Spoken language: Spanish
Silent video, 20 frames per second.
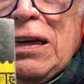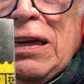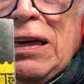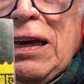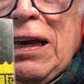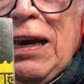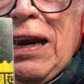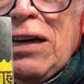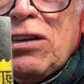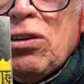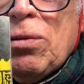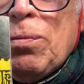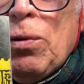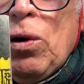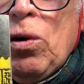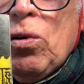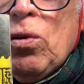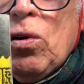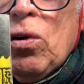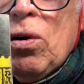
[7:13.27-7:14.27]
el
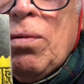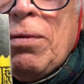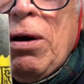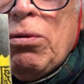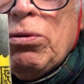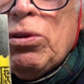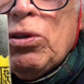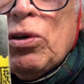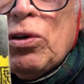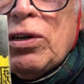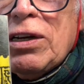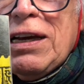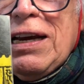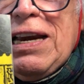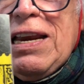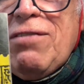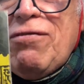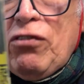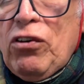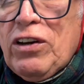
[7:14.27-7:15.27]
antropólogo como autor,
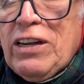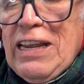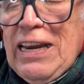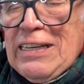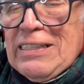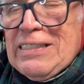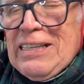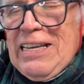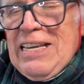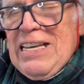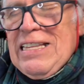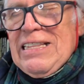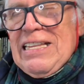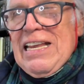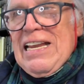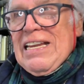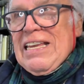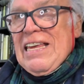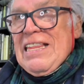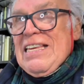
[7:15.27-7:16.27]
Clifford Gertz, este
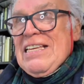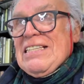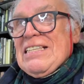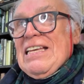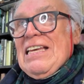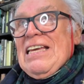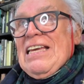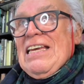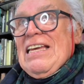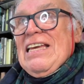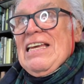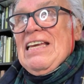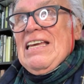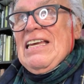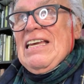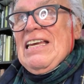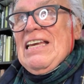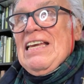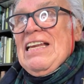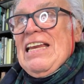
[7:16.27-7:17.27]
es el que dice
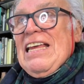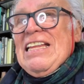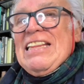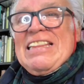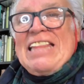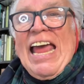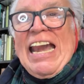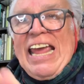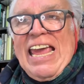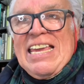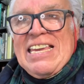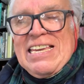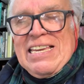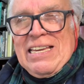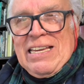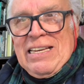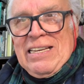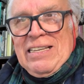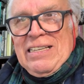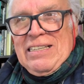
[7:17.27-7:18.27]
el estar ahí,
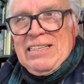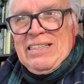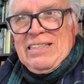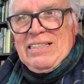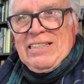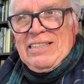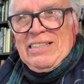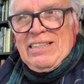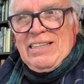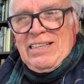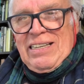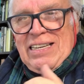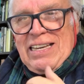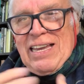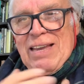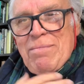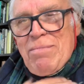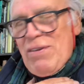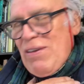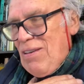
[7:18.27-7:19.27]

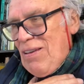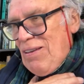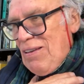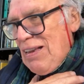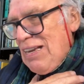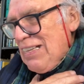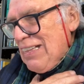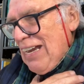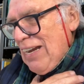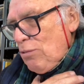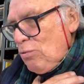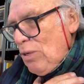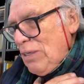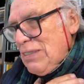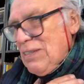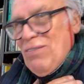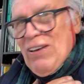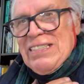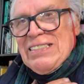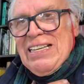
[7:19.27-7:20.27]
que mi literatura
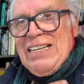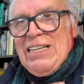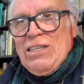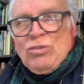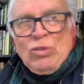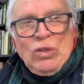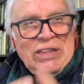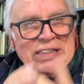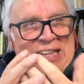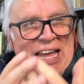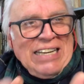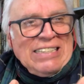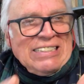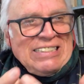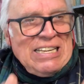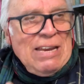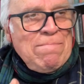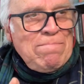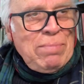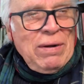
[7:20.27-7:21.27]
se basa en eso, estar
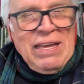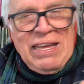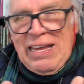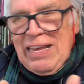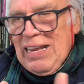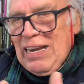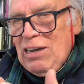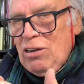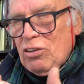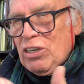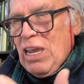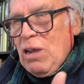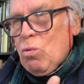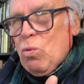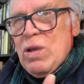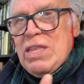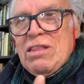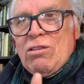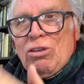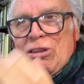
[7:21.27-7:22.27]
siempre en lo que
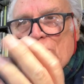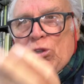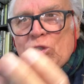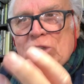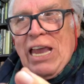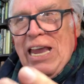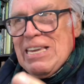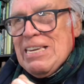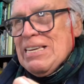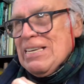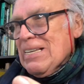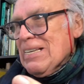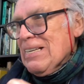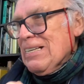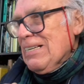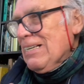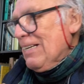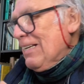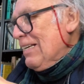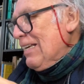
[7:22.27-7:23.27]
cuento estoy ahí,
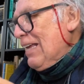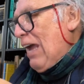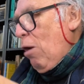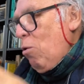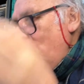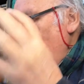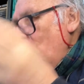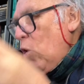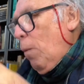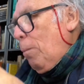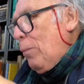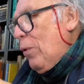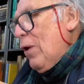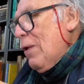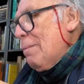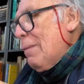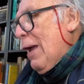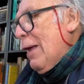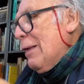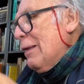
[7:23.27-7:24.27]
aún los
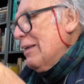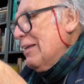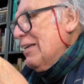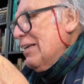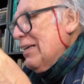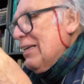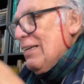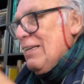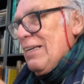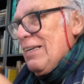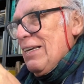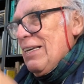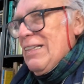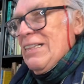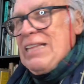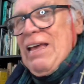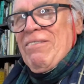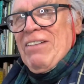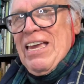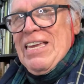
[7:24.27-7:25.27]
poemas,
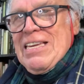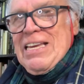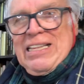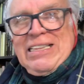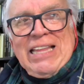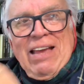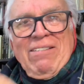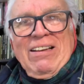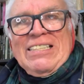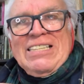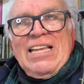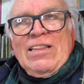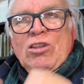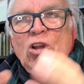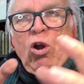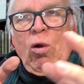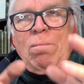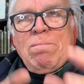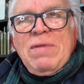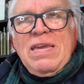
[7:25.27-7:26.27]
estaba ahí, estaba haciendo
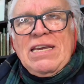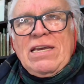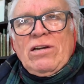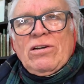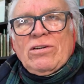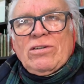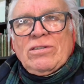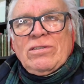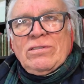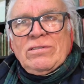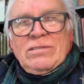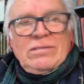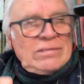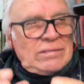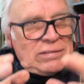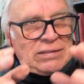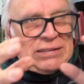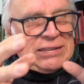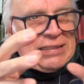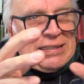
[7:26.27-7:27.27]
los micros,
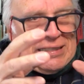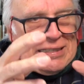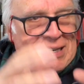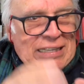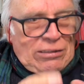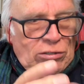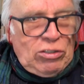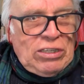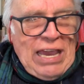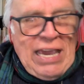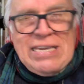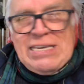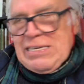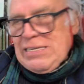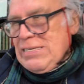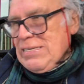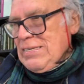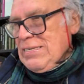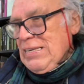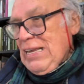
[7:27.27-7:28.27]
y estoy ahí,
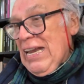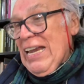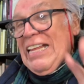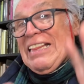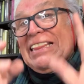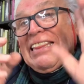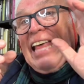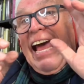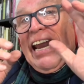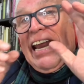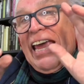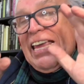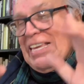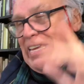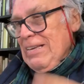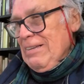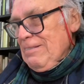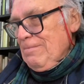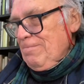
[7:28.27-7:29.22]
el estar ahí.